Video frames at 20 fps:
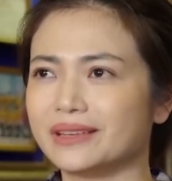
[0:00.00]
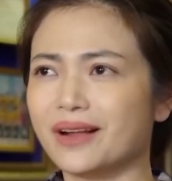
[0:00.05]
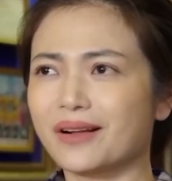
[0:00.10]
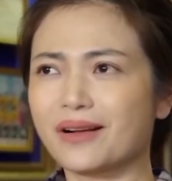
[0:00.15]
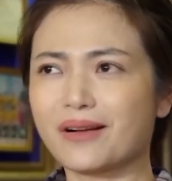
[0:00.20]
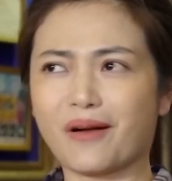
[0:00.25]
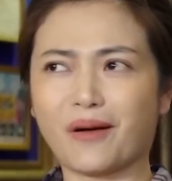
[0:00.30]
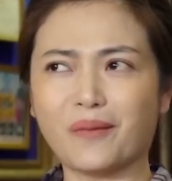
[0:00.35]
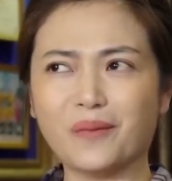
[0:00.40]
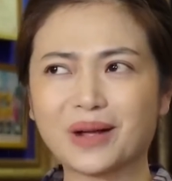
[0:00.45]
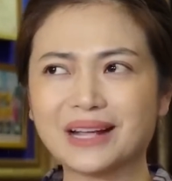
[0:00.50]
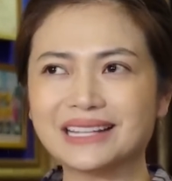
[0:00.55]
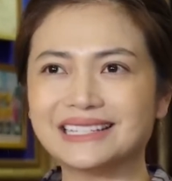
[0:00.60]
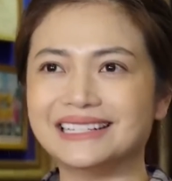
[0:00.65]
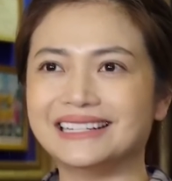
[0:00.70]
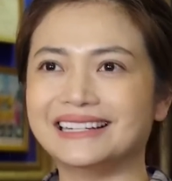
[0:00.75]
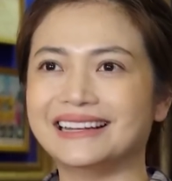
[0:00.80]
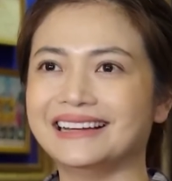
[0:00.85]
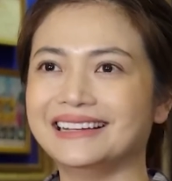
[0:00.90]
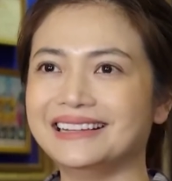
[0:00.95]
vì nó có một
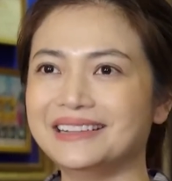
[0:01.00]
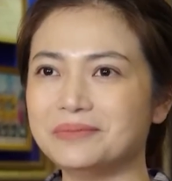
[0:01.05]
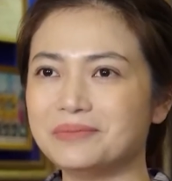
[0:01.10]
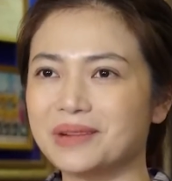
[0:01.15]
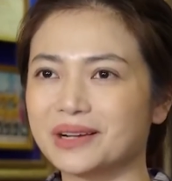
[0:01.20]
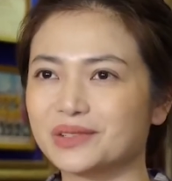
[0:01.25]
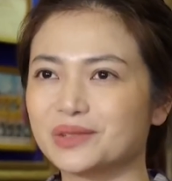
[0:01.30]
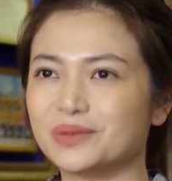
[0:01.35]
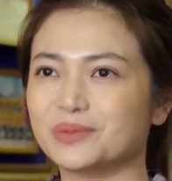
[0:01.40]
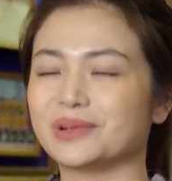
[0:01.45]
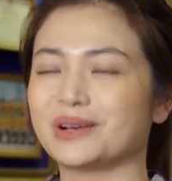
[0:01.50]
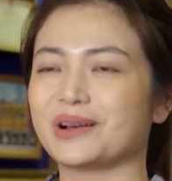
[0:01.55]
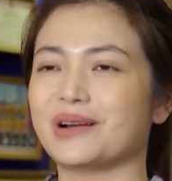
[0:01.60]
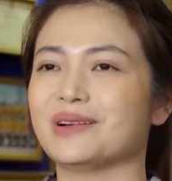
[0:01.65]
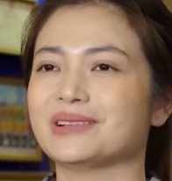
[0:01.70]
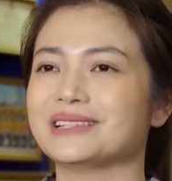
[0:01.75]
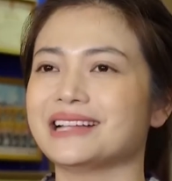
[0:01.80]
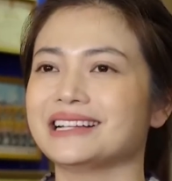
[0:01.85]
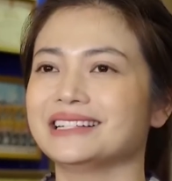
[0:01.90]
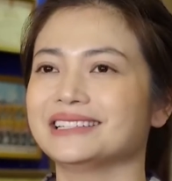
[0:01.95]
cái gì đấy mặc dù
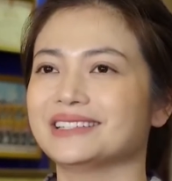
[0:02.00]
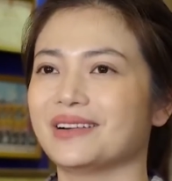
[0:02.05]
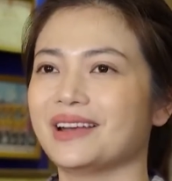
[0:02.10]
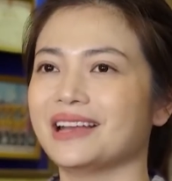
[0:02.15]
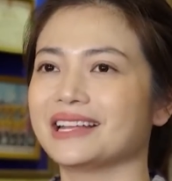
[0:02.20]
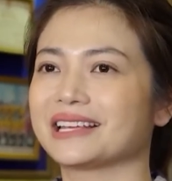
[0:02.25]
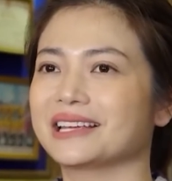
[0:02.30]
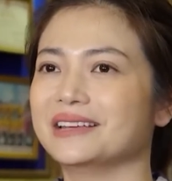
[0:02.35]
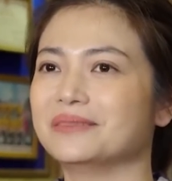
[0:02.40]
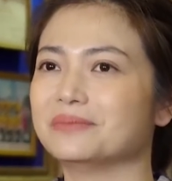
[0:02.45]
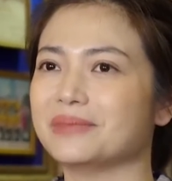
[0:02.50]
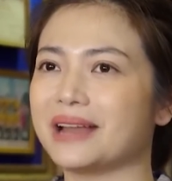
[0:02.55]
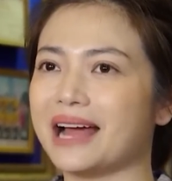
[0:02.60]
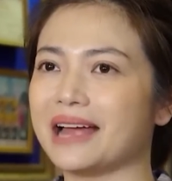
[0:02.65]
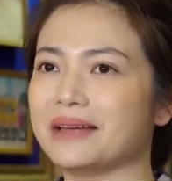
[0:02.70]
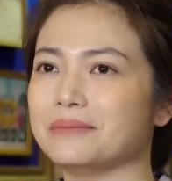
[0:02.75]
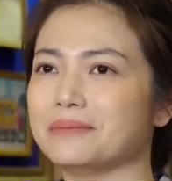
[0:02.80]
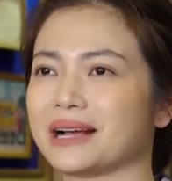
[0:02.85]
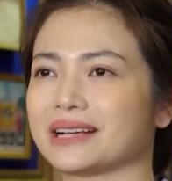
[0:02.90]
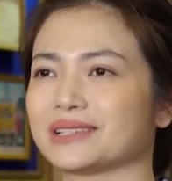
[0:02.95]
muốn nói ra nhưng nó lại
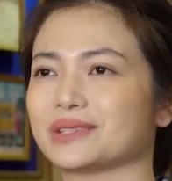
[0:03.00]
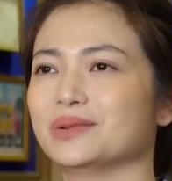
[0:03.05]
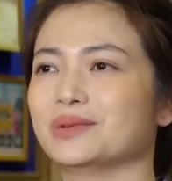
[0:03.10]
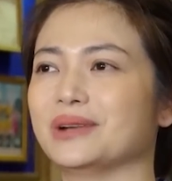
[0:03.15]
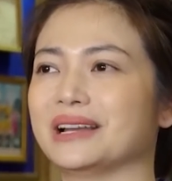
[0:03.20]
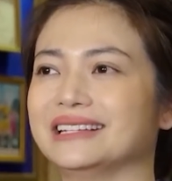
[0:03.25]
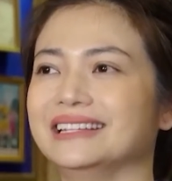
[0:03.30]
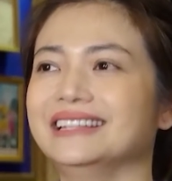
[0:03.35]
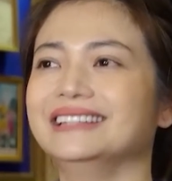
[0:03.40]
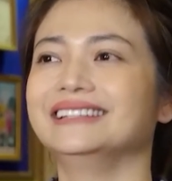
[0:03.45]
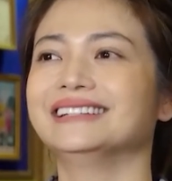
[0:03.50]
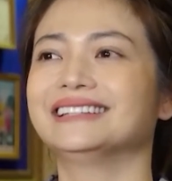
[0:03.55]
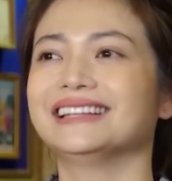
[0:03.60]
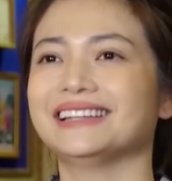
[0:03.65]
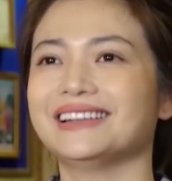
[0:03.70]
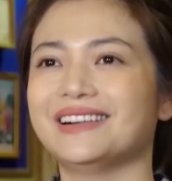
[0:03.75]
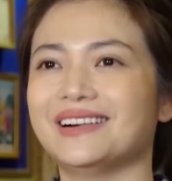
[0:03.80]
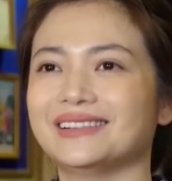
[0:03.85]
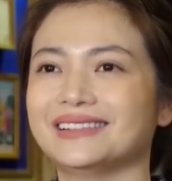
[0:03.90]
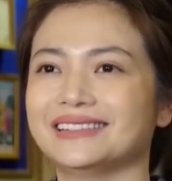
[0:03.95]
kìm lại mặc dù là
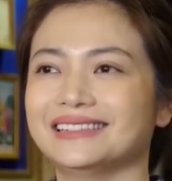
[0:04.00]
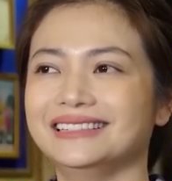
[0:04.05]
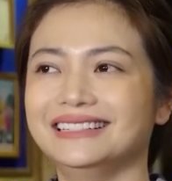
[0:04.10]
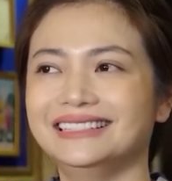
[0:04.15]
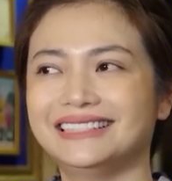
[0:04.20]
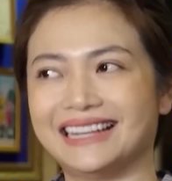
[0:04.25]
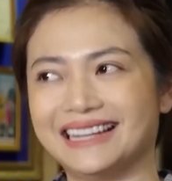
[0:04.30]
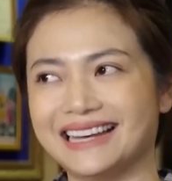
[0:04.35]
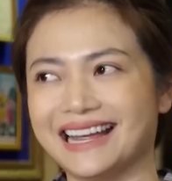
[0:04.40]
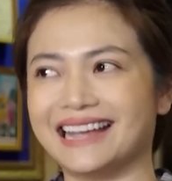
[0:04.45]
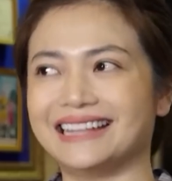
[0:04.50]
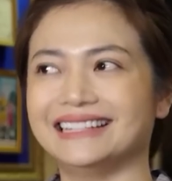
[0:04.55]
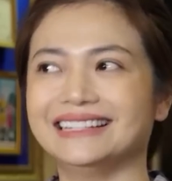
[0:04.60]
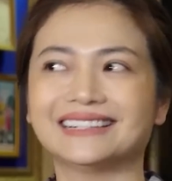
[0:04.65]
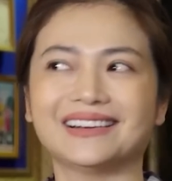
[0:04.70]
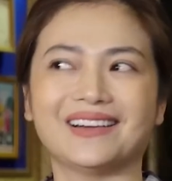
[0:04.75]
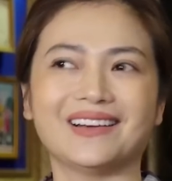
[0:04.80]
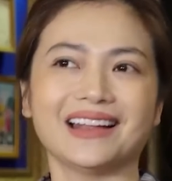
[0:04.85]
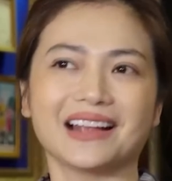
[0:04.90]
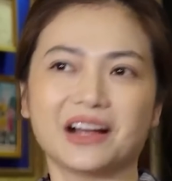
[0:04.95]
nhìn như thế nọ như thế
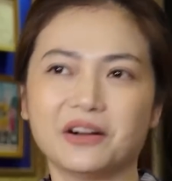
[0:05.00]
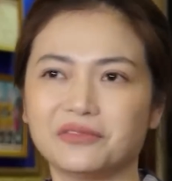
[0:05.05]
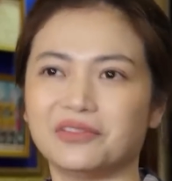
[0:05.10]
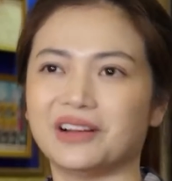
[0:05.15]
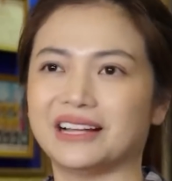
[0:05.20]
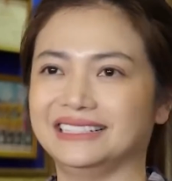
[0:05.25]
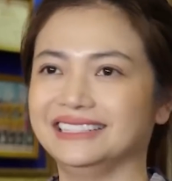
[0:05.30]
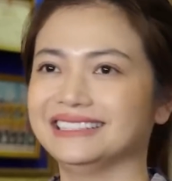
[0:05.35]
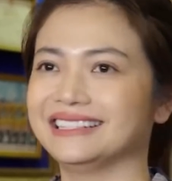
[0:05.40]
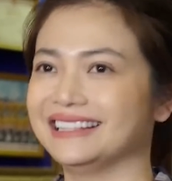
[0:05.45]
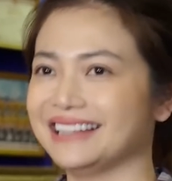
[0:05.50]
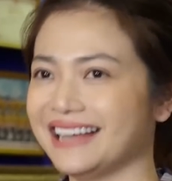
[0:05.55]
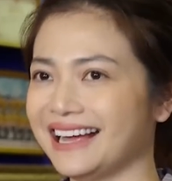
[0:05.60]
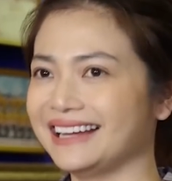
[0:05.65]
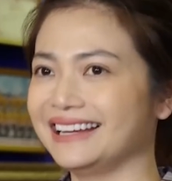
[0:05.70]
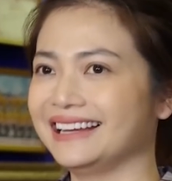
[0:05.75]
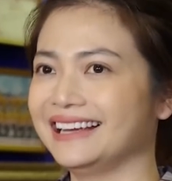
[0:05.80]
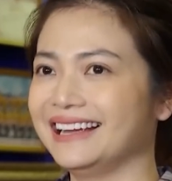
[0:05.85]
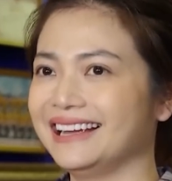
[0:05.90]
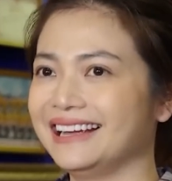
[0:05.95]
này nhưng nó lại không phải như
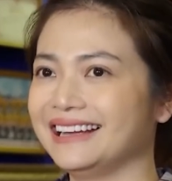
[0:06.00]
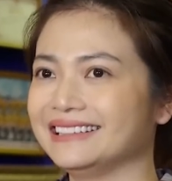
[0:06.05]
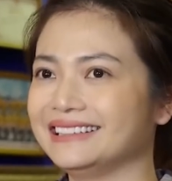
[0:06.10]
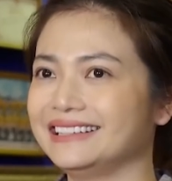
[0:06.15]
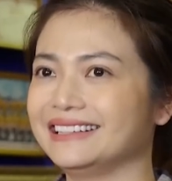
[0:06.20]
thế này